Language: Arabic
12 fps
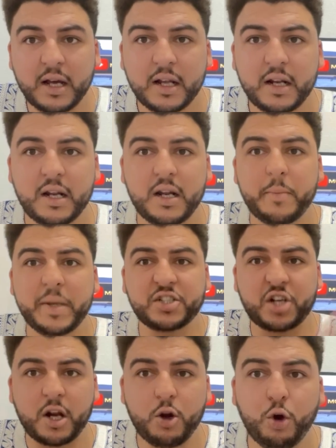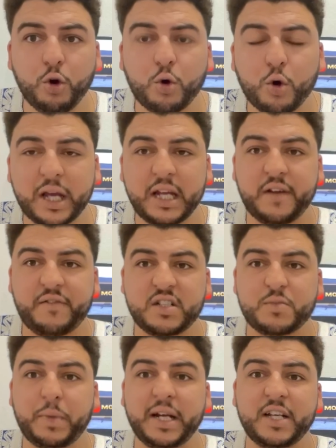المجال الحقوقي هنا في
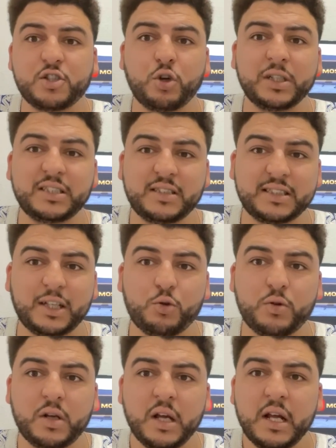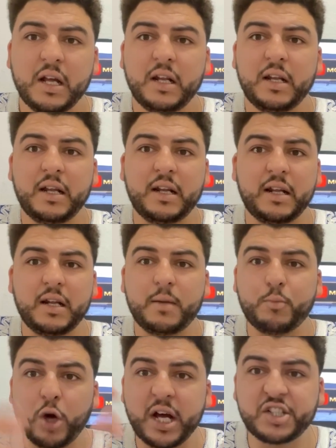اسبانيا شنو غادي تعطيو
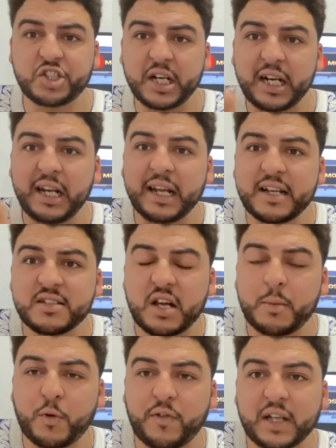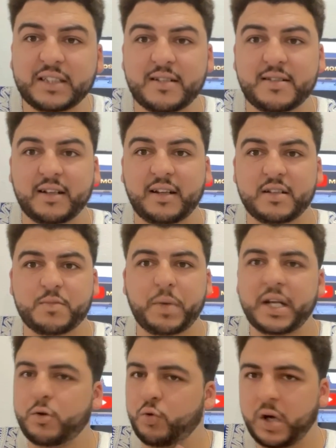للمهاجرين اللي كيساهموا في الاقتصاد
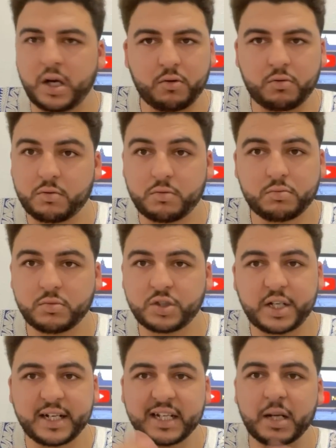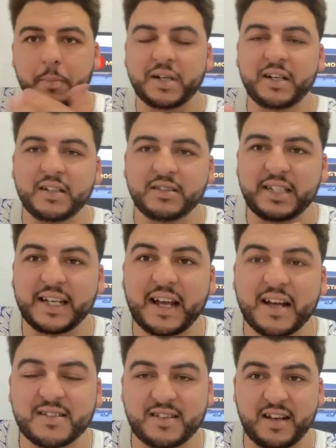الاسباني والو جايين غير
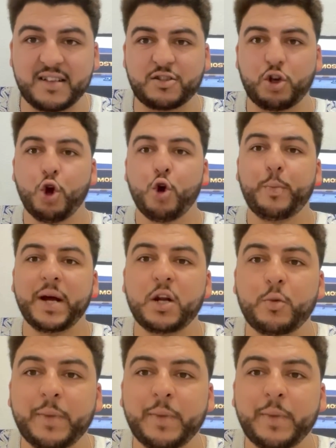بالانتكاسات بانهم